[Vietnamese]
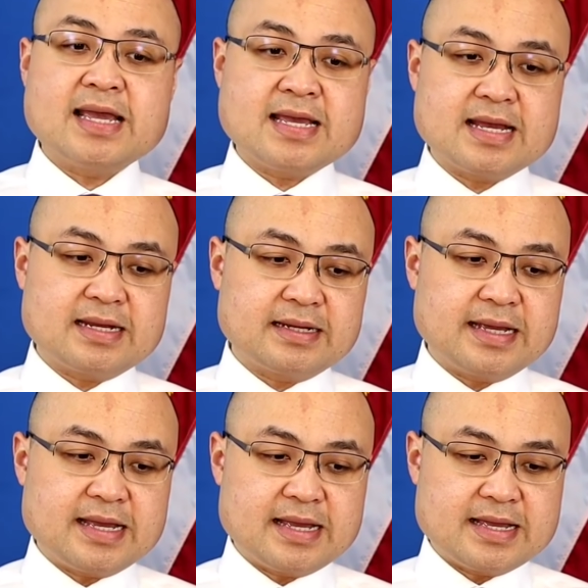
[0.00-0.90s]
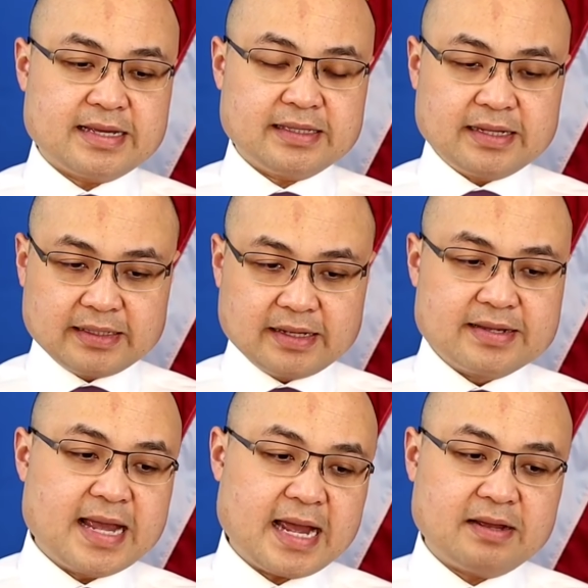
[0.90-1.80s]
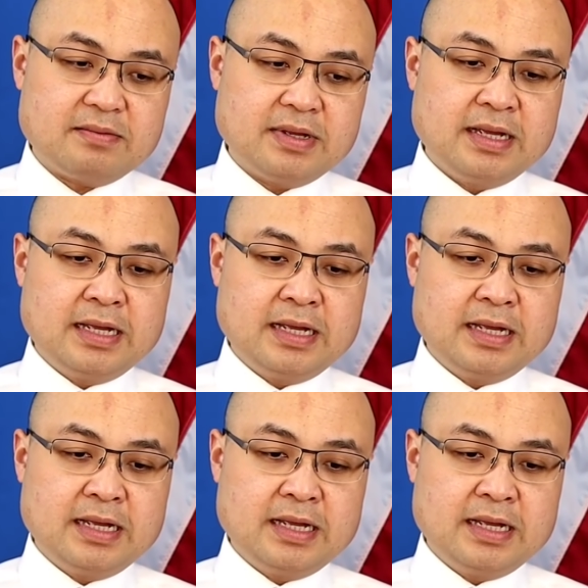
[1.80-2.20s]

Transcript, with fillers: cái cái cái cái cái thời gian